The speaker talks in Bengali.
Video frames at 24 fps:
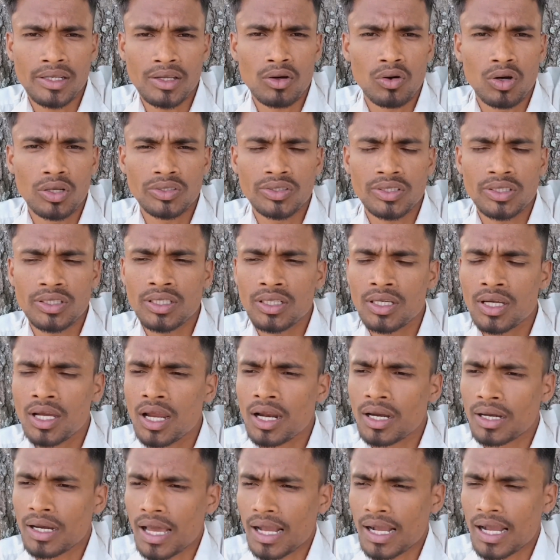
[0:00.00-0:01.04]
নিয়োগ হয়েছে
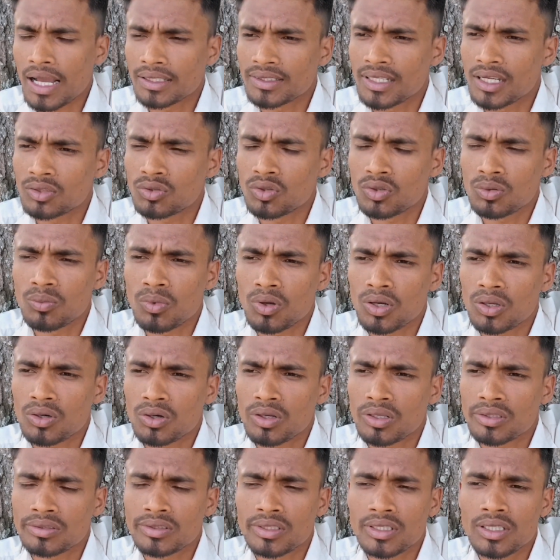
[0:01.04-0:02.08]
ঢাকাত যেহেতু মনে
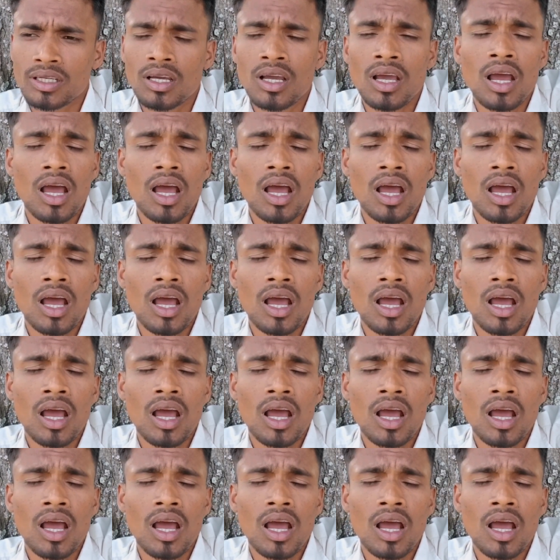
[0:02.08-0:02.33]
করেন যে